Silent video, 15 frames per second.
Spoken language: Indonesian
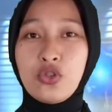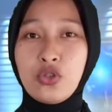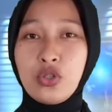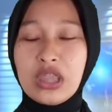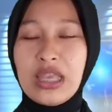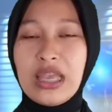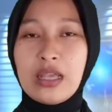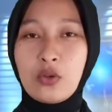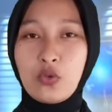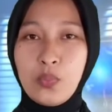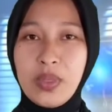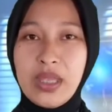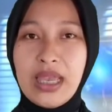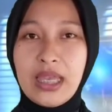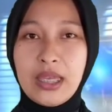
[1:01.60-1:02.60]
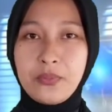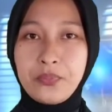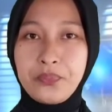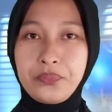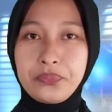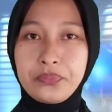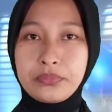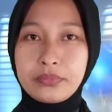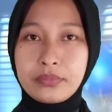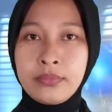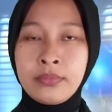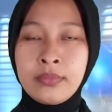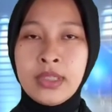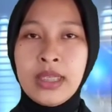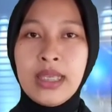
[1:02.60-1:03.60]
juta rupiah.
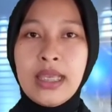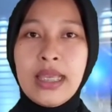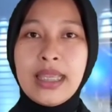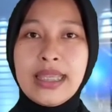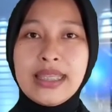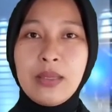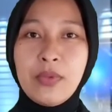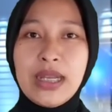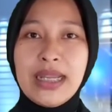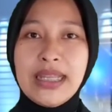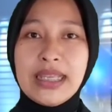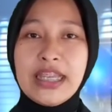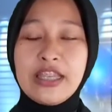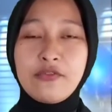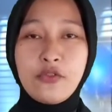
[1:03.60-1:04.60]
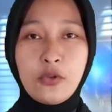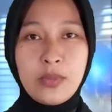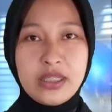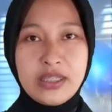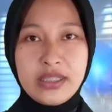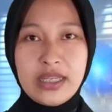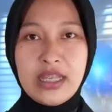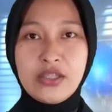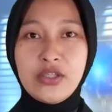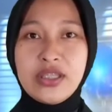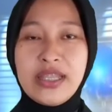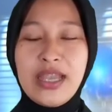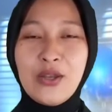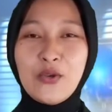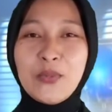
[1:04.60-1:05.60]
Kita beralih ke informasi
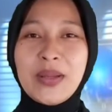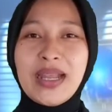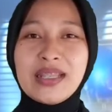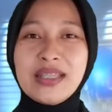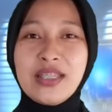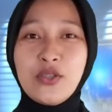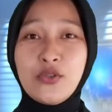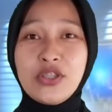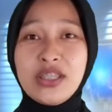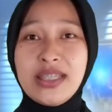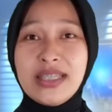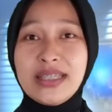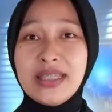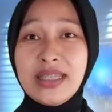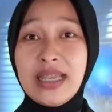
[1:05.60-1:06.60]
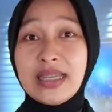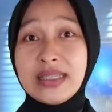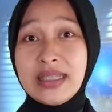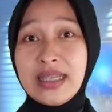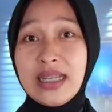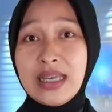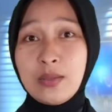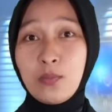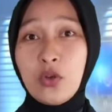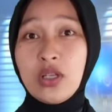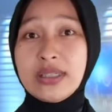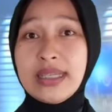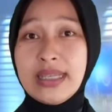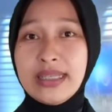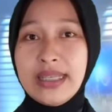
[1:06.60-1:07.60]
selanjutnya, operasi justisi yang digelar
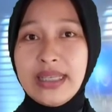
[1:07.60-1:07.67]
Polda